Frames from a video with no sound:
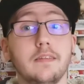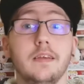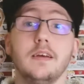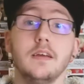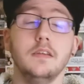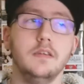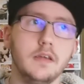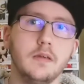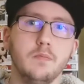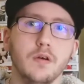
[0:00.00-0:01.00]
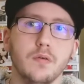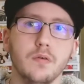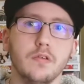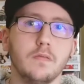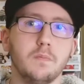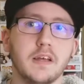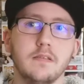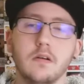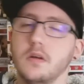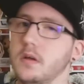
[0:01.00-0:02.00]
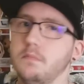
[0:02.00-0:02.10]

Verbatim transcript: intégrer l'équipe de SmackDown.